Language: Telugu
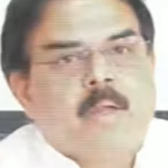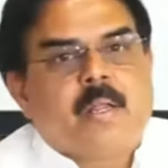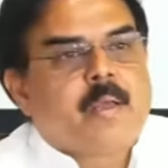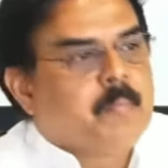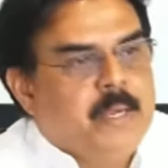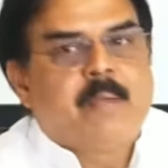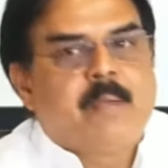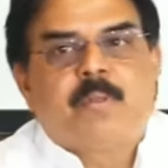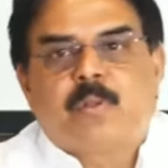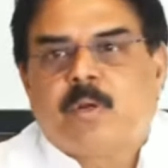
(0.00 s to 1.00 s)
ఎందుకంటే
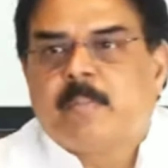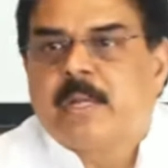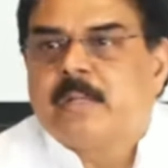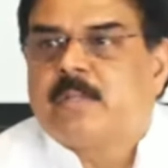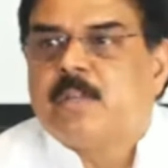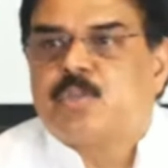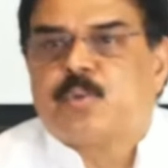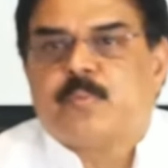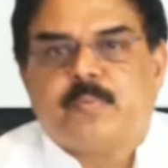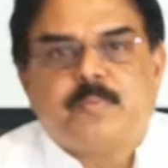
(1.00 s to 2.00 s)
మీడియా మిత్రులు కూడా మీ అందరు
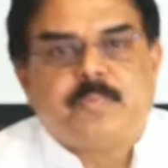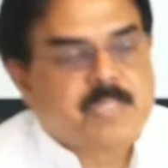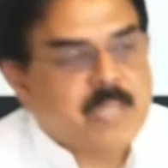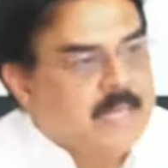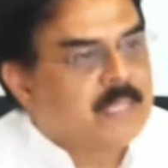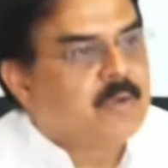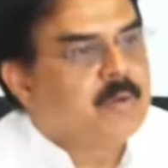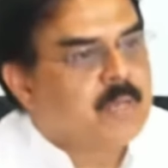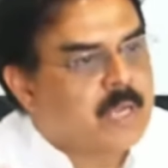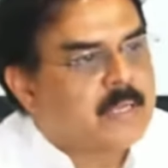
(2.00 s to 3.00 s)
తెలుసు
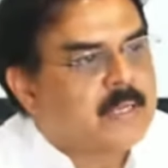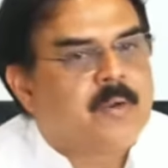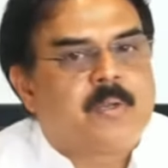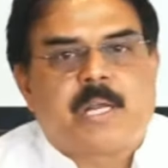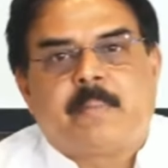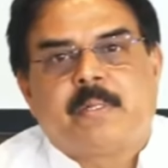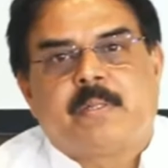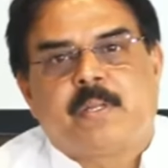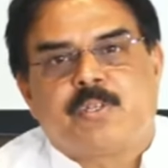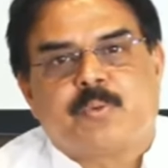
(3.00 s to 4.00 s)
స్థానికంగా ఉన్న కాకినాడలో కూడా
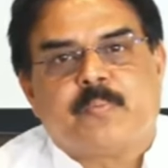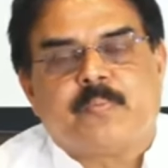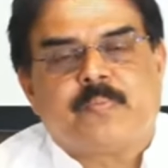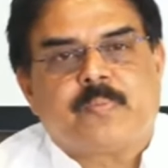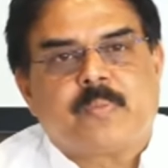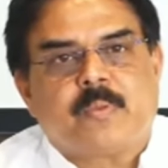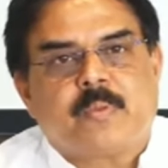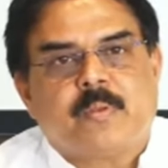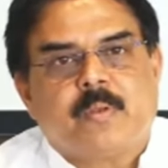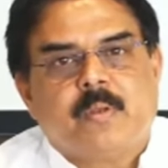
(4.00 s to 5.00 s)
చాలామంది తెలుసు
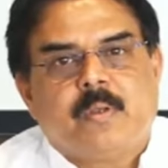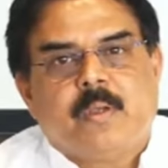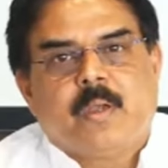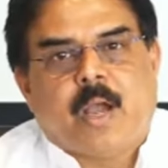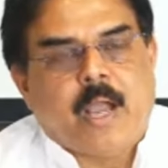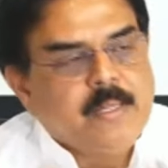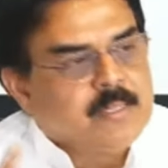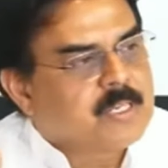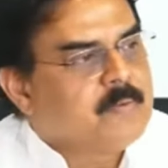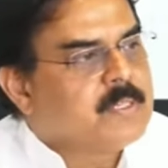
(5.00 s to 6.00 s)

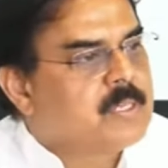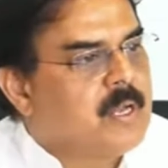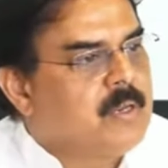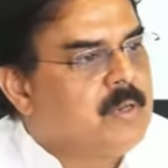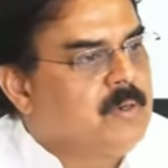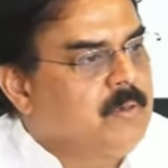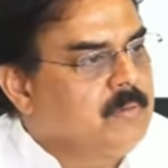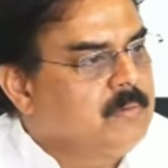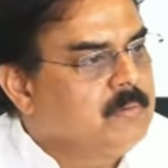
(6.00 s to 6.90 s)
ఐదు సంవత్సరాల్లో